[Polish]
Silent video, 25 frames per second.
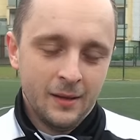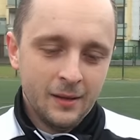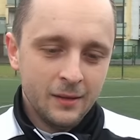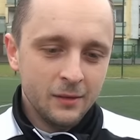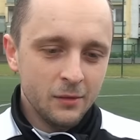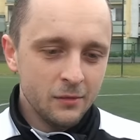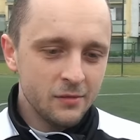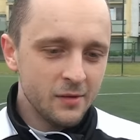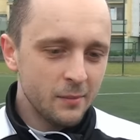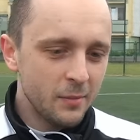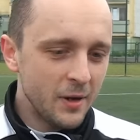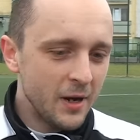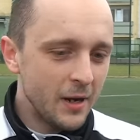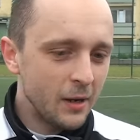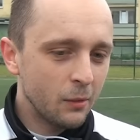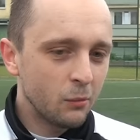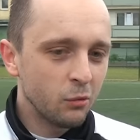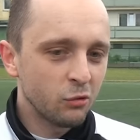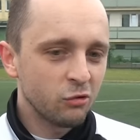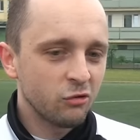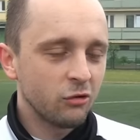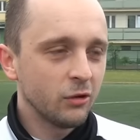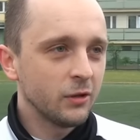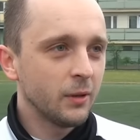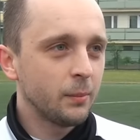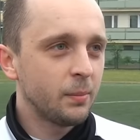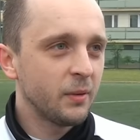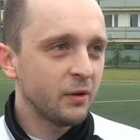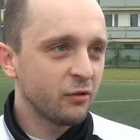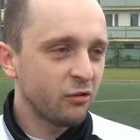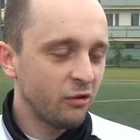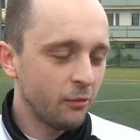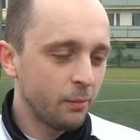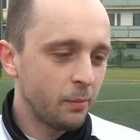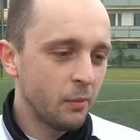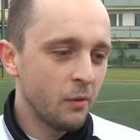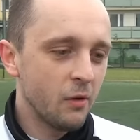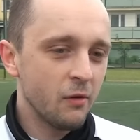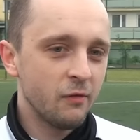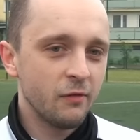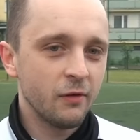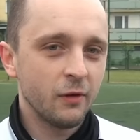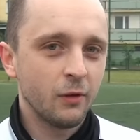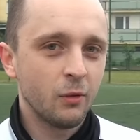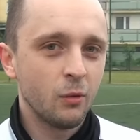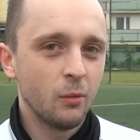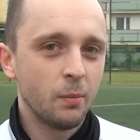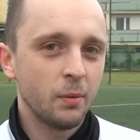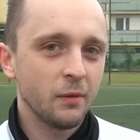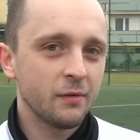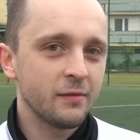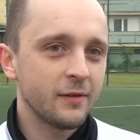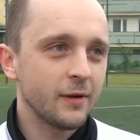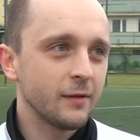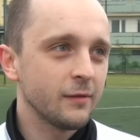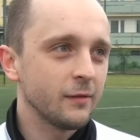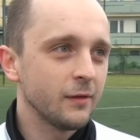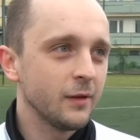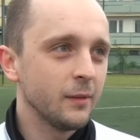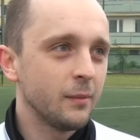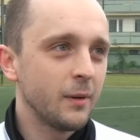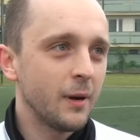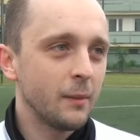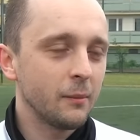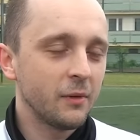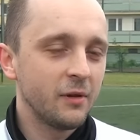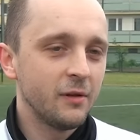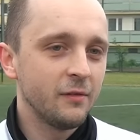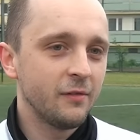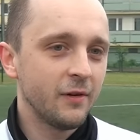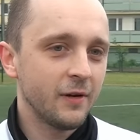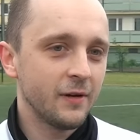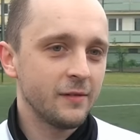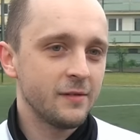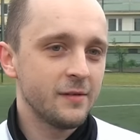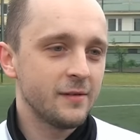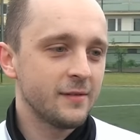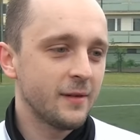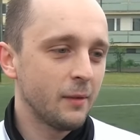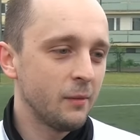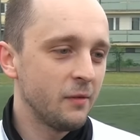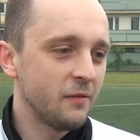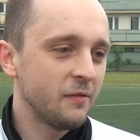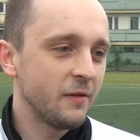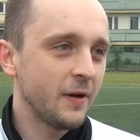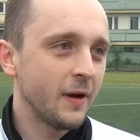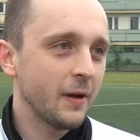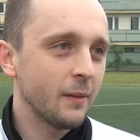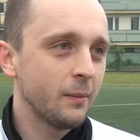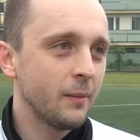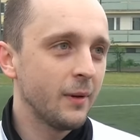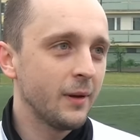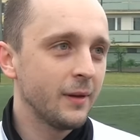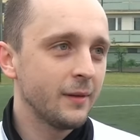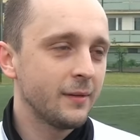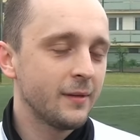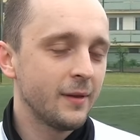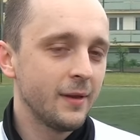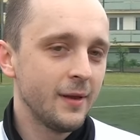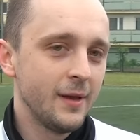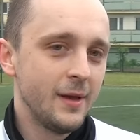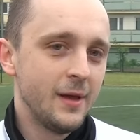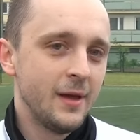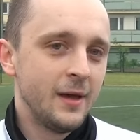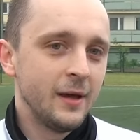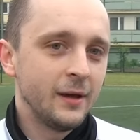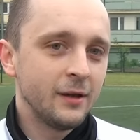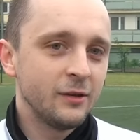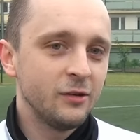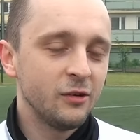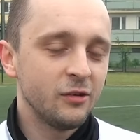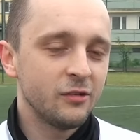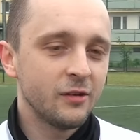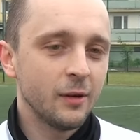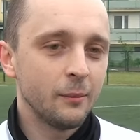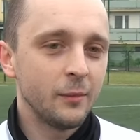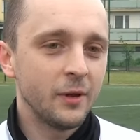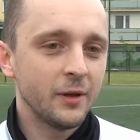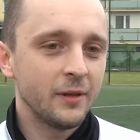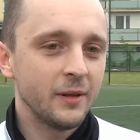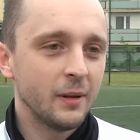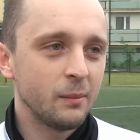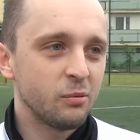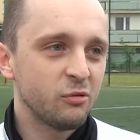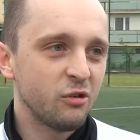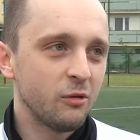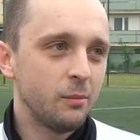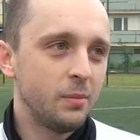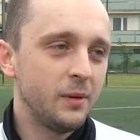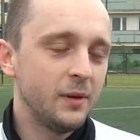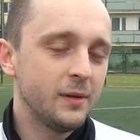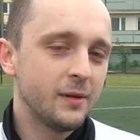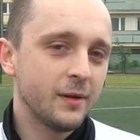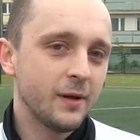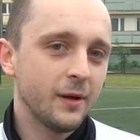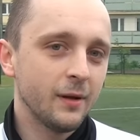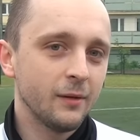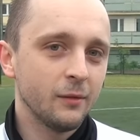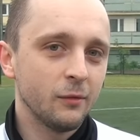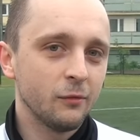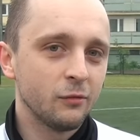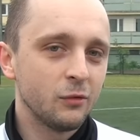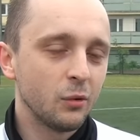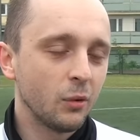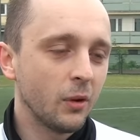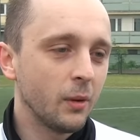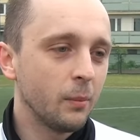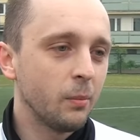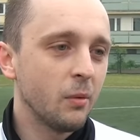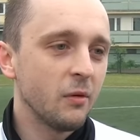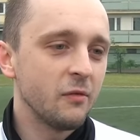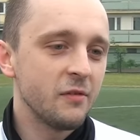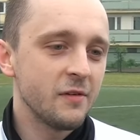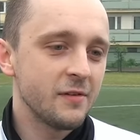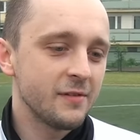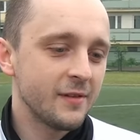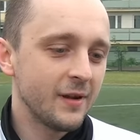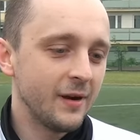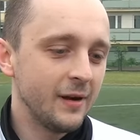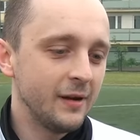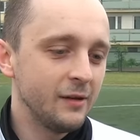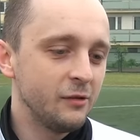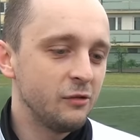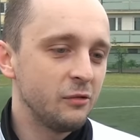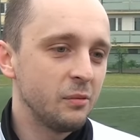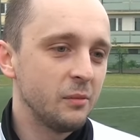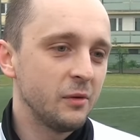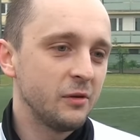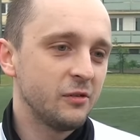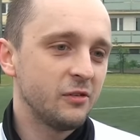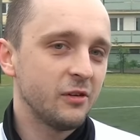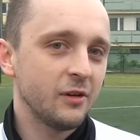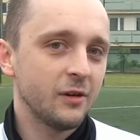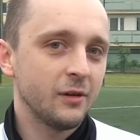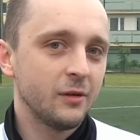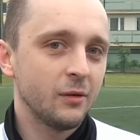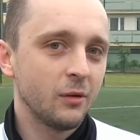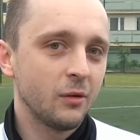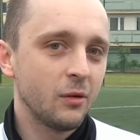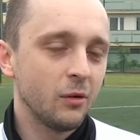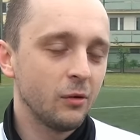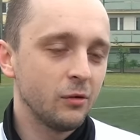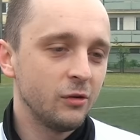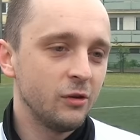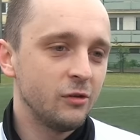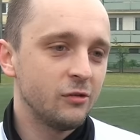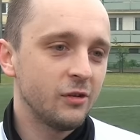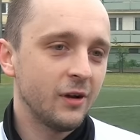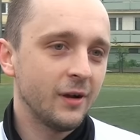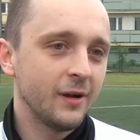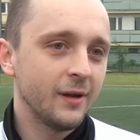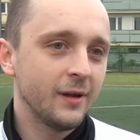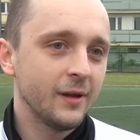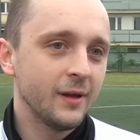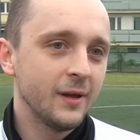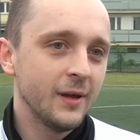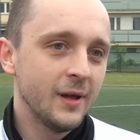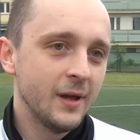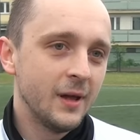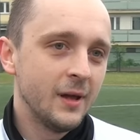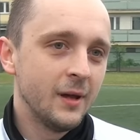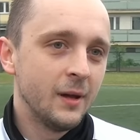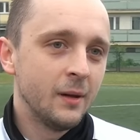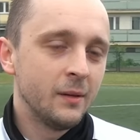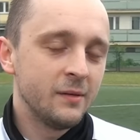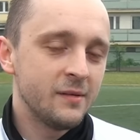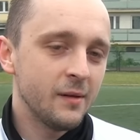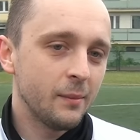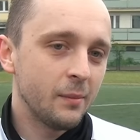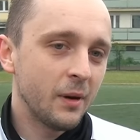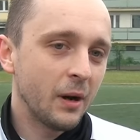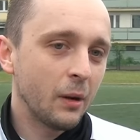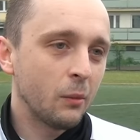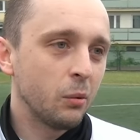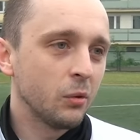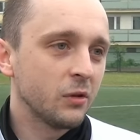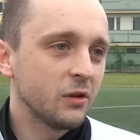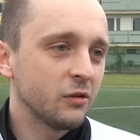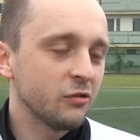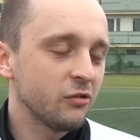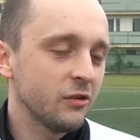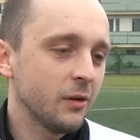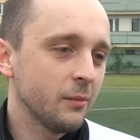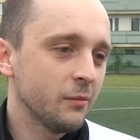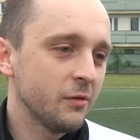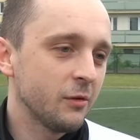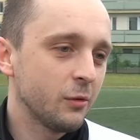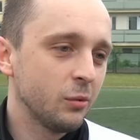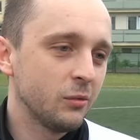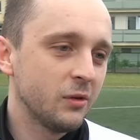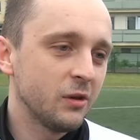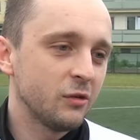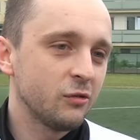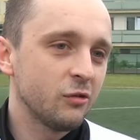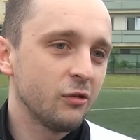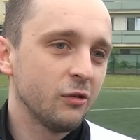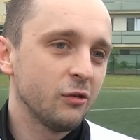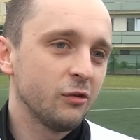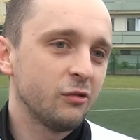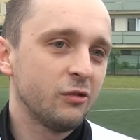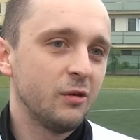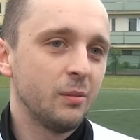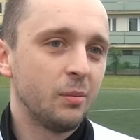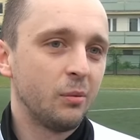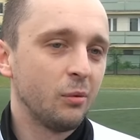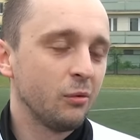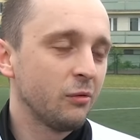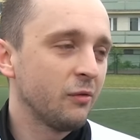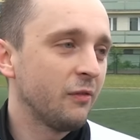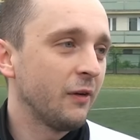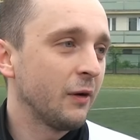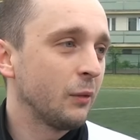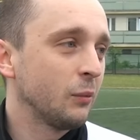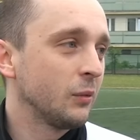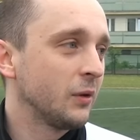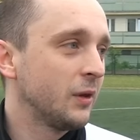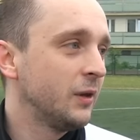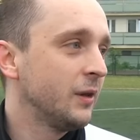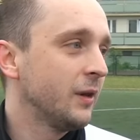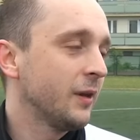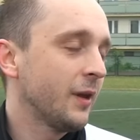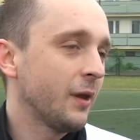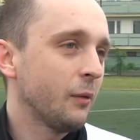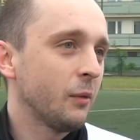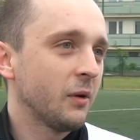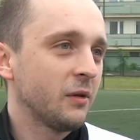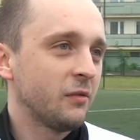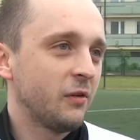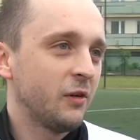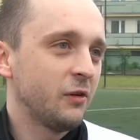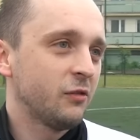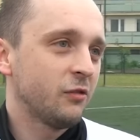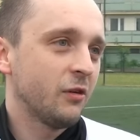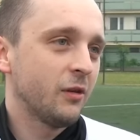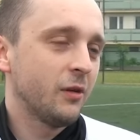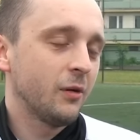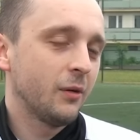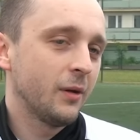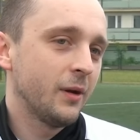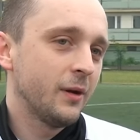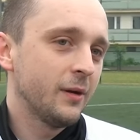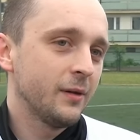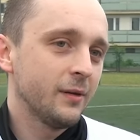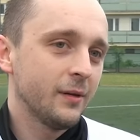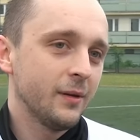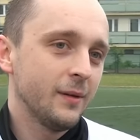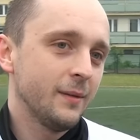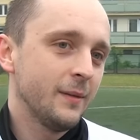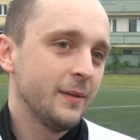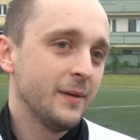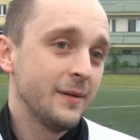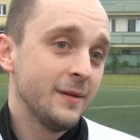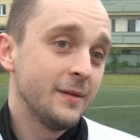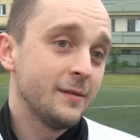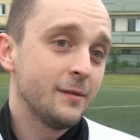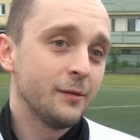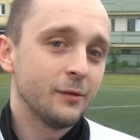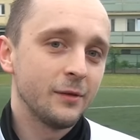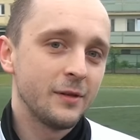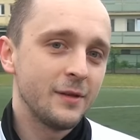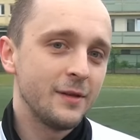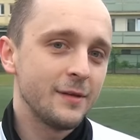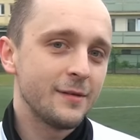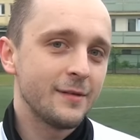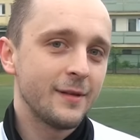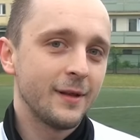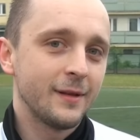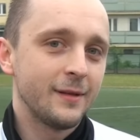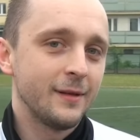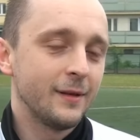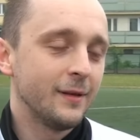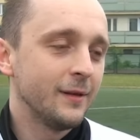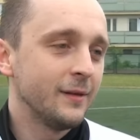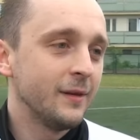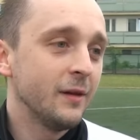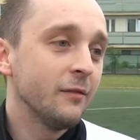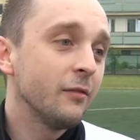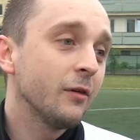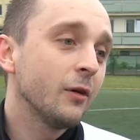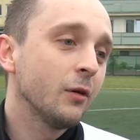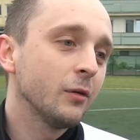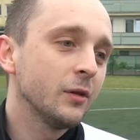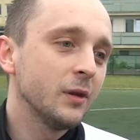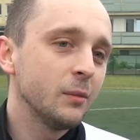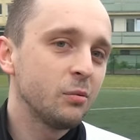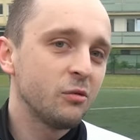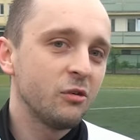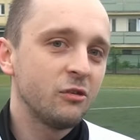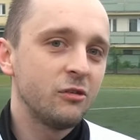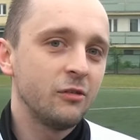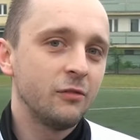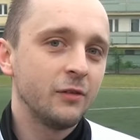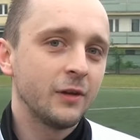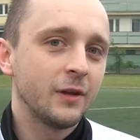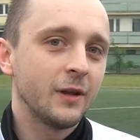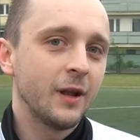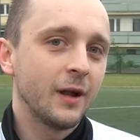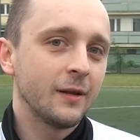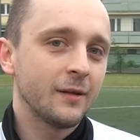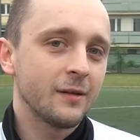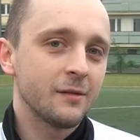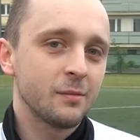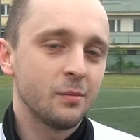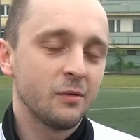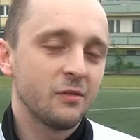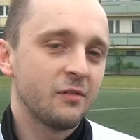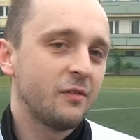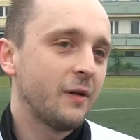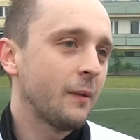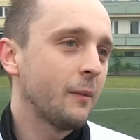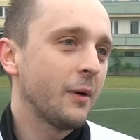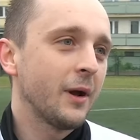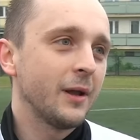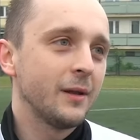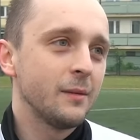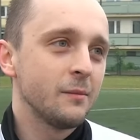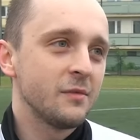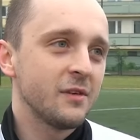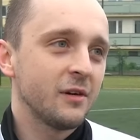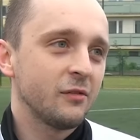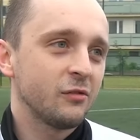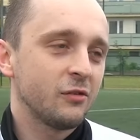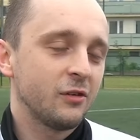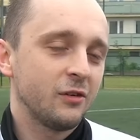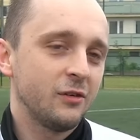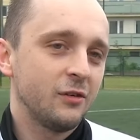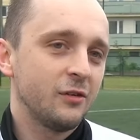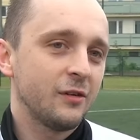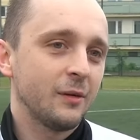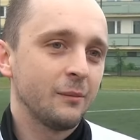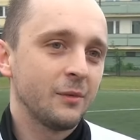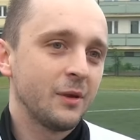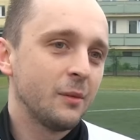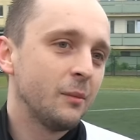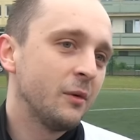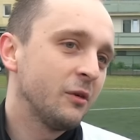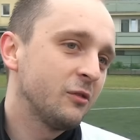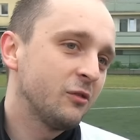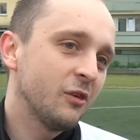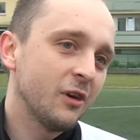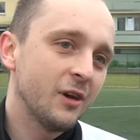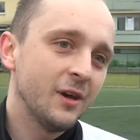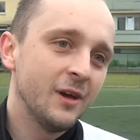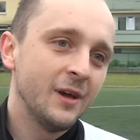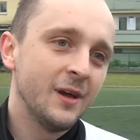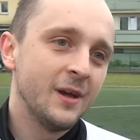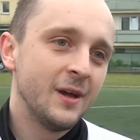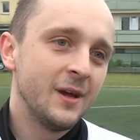No zabrakło, szkoda pierwszej połowy, głupio stracone bramki, dwa razy stały fragment, gdzieś tam jedna przebitka, no w drugiej połowie staraliśmy się dogonić, ale zabrakło też nam skuteczności plus warunki nie najłatwiejsze do gry, stąd niestety niewygodny przeciwnik dla nas, bo z Slamheadem zawsze gdzieś tam te mecze